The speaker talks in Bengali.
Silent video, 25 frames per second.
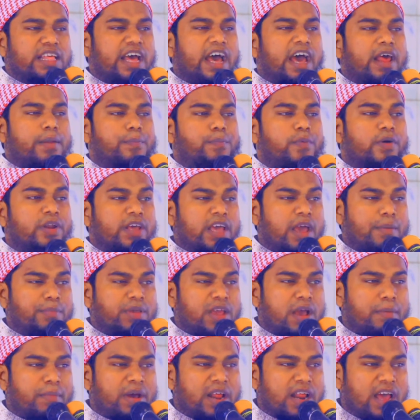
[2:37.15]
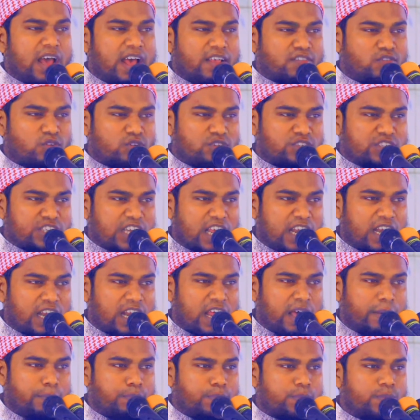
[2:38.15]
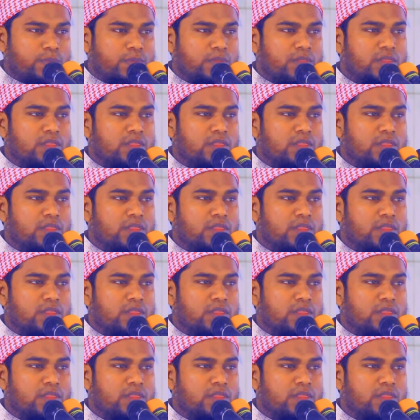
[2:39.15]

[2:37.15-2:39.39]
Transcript: তারপরে আমি আমার হাজত ছাড়লাম